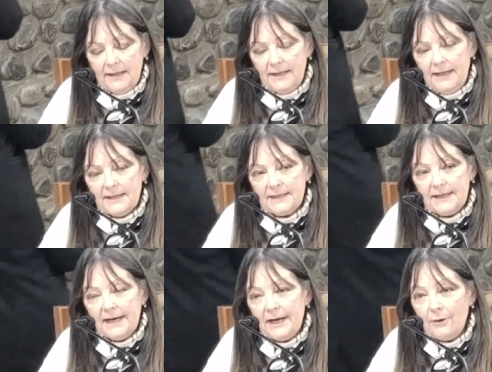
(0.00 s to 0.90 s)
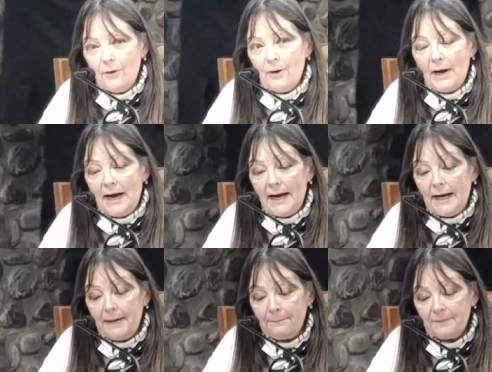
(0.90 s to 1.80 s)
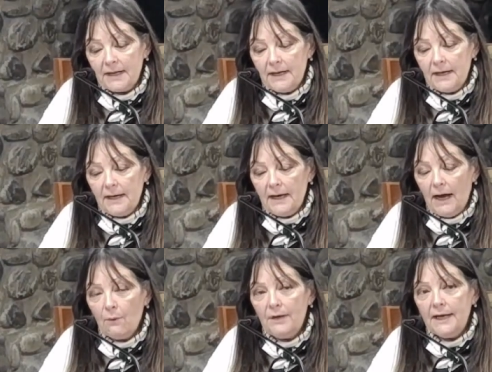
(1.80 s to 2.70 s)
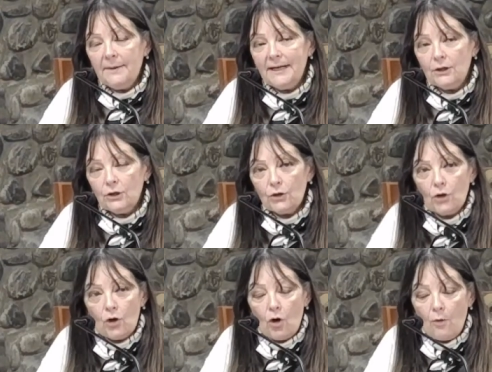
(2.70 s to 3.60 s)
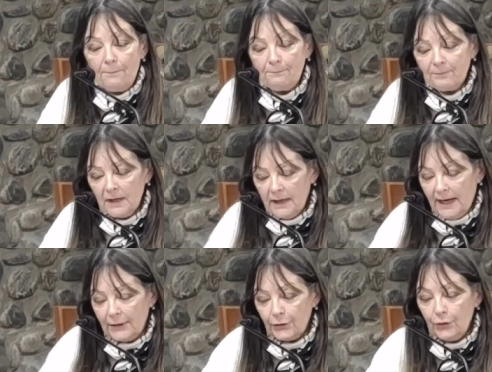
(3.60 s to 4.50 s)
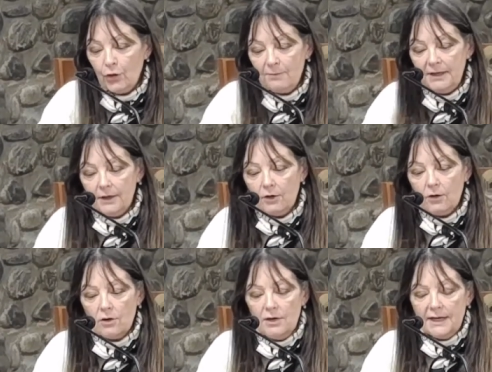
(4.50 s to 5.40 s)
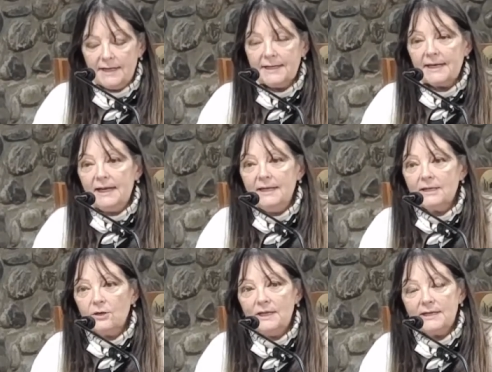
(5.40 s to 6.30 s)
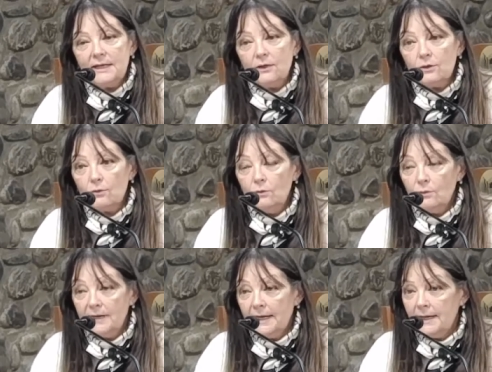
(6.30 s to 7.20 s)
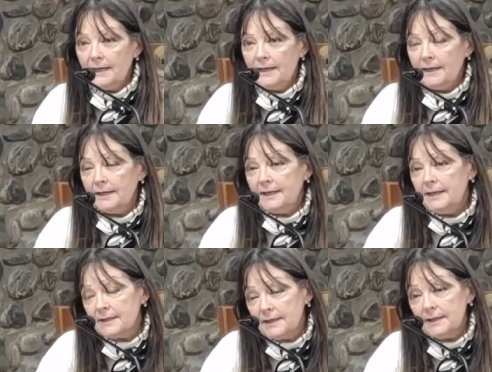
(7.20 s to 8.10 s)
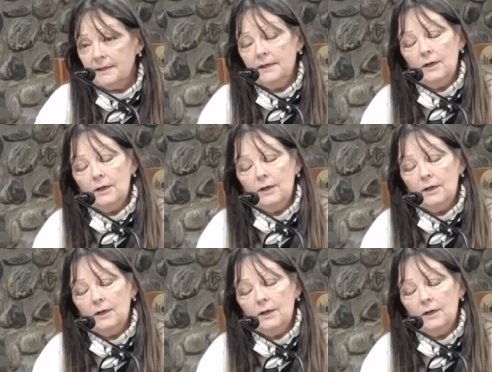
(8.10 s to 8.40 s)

llegado a, a un evento mm, gastronómico que se realizó en el Centro Cultural Kirchner